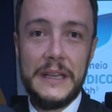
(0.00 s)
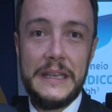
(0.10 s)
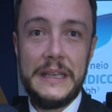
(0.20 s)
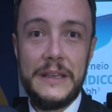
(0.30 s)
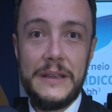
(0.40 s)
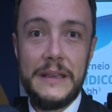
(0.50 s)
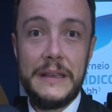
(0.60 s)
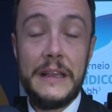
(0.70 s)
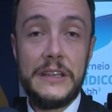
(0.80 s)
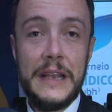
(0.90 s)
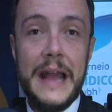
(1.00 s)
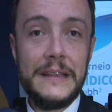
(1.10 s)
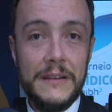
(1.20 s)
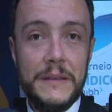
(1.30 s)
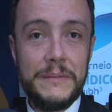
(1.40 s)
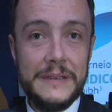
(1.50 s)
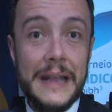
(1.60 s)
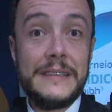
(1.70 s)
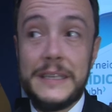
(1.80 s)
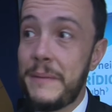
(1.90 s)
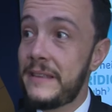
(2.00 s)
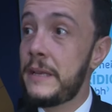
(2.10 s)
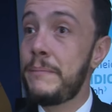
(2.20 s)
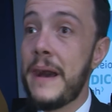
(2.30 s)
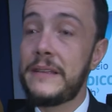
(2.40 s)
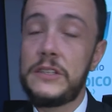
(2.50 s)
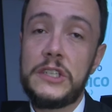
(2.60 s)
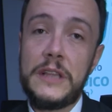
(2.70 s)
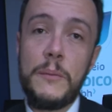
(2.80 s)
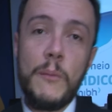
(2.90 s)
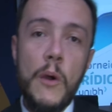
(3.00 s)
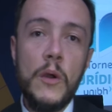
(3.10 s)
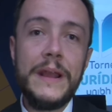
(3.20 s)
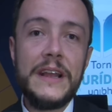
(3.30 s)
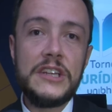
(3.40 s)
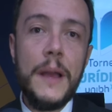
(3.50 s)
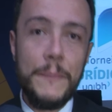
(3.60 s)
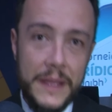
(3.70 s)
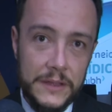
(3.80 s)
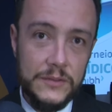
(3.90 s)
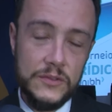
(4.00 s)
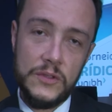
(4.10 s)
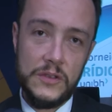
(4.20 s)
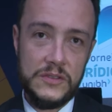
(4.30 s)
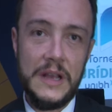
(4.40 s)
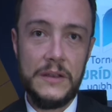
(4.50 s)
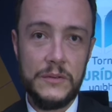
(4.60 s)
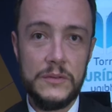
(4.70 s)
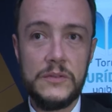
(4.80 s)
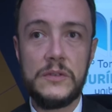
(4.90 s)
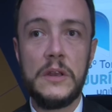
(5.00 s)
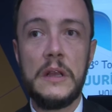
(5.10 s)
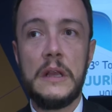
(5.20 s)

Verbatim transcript: E cada, ano, cada semestre que passa, a gente tem um maior engajamento dos nossos alunos.